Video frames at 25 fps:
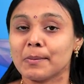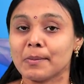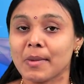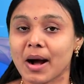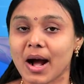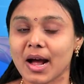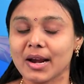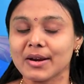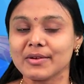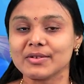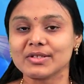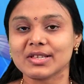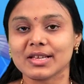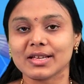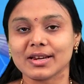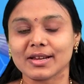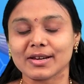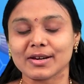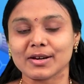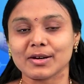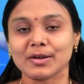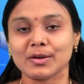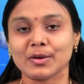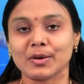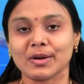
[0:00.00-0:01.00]
మానవ
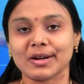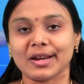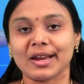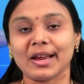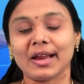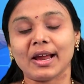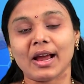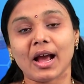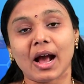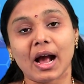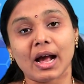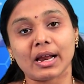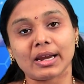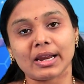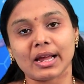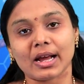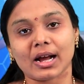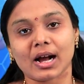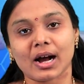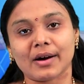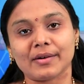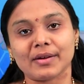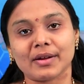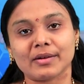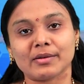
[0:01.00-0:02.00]
శరీరంలోని అనేక
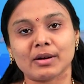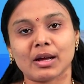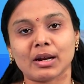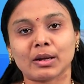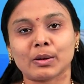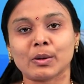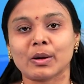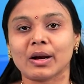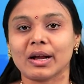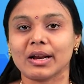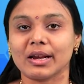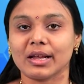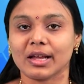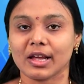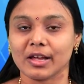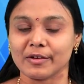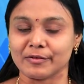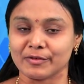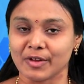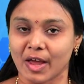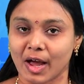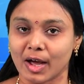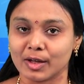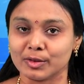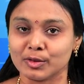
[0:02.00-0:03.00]
అవయవాలకు కలిగే
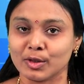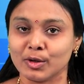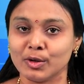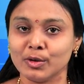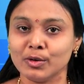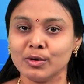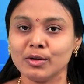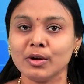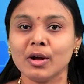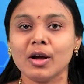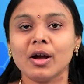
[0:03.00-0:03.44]
వ్యాధులు